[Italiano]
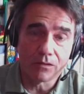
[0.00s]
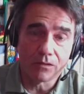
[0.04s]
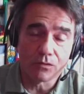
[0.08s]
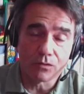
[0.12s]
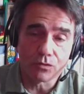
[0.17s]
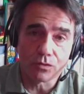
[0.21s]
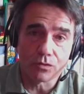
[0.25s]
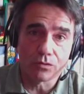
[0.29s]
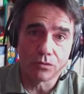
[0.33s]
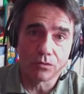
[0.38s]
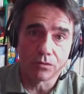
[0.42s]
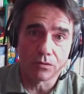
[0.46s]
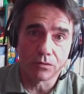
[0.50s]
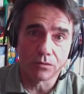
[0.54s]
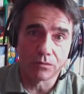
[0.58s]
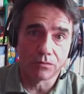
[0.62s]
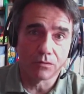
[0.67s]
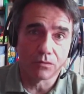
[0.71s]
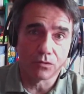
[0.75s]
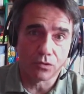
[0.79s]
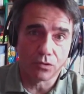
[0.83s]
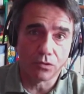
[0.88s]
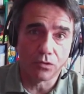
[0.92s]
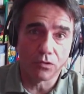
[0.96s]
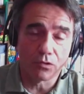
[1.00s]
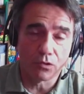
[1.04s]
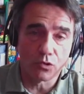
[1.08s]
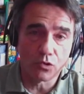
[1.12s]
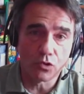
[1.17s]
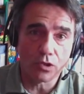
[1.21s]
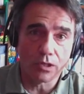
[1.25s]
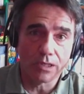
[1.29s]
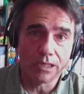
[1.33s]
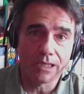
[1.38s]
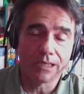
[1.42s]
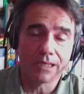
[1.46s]
non sono, non no, sono no,
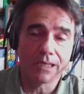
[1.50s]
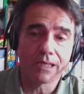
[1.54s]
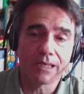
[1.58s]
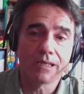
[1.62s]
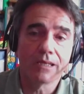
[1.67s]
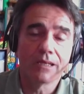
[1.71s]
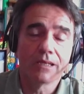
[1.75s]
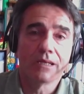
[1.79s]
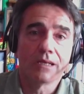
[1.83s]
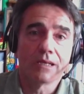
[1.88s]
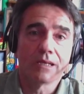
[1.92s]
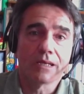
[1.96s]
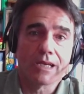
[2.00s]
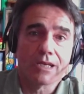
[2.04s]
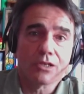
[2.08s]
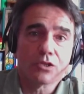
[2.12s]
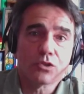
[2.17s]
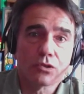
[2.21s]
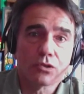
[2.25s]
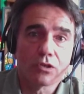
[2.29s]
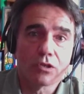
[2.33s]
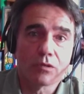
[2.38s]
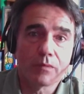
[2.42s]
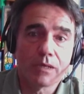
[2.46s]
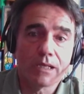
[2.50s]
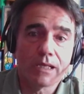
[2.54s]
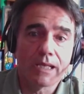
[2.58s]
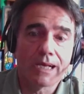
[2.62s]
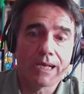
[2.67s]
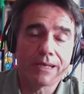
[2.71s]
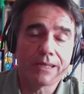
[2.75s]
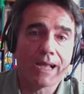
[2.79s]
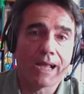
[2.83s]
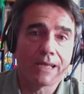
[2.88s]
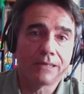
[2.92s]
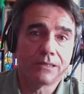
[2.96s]
noccioline, certo, eh, certo. che sono
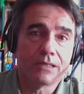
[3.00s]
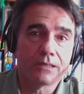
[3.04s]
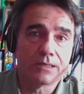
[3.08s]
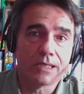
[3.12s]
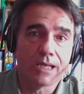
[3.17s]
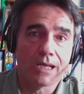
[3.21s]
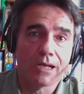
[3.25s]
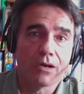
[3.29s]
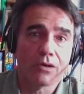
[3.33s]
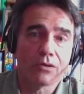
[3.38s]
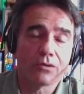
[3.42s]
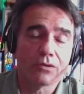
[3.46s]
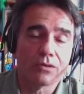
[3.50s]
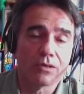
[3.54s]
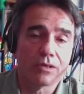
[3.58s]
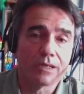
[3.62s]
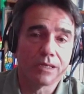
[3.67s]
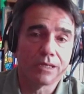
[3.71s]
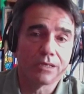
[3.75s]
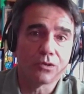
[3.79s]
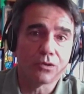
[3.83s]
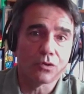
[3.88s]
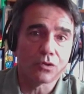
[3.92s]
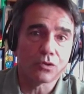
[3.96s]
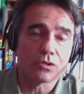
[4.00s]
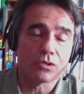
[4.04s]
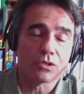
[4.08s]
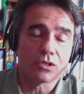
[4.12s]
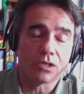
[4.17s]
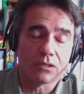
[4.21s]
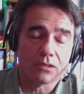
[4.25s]
miliardi che ti tengono, il costo, cioè,